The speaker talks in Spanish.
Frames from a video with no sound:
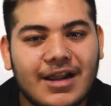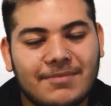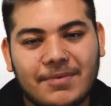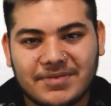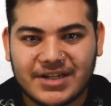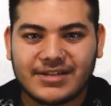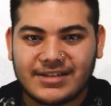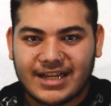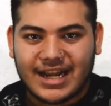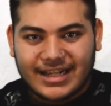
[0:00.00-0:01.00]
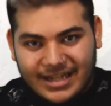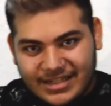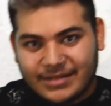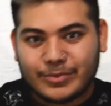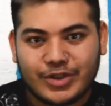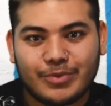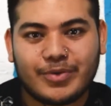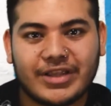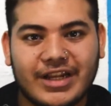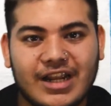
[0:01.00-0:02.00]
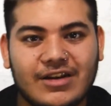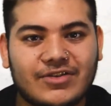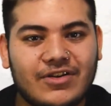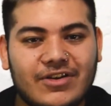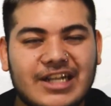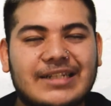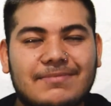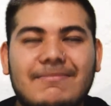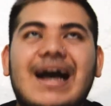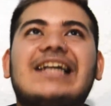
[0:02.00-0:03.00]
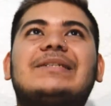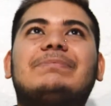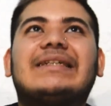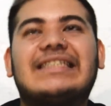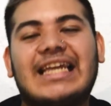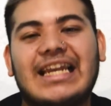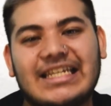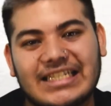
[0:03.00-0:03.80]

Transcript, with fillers: El Popsicle se caracteriza mucho por tener los colores más pasteles,